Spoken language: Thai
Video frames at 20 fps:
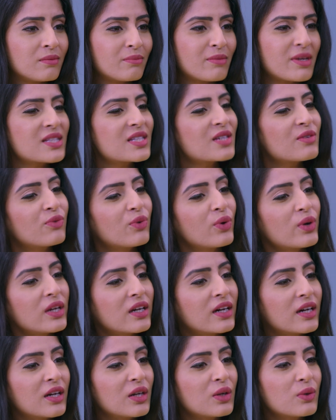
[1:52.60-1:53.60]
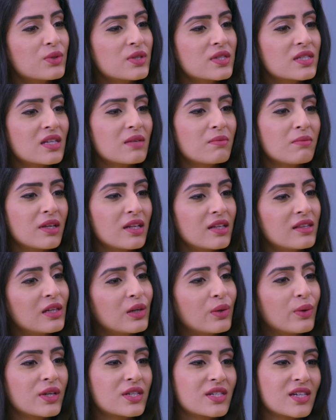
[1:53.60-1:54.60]
และฉันก็ทำสิ่งที่ฉัน
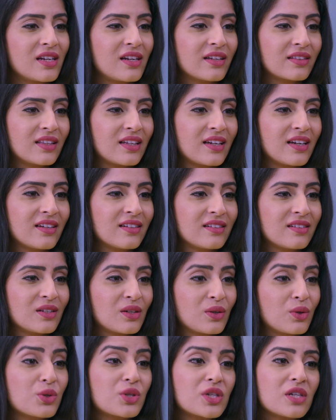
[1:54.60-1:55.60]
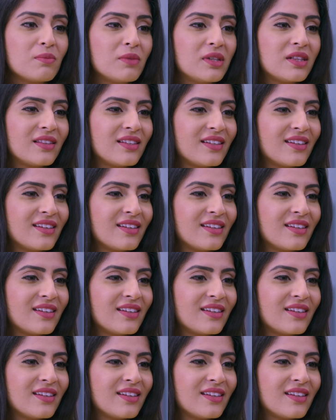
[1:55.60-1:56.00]
รักค่ะและสิ่งที่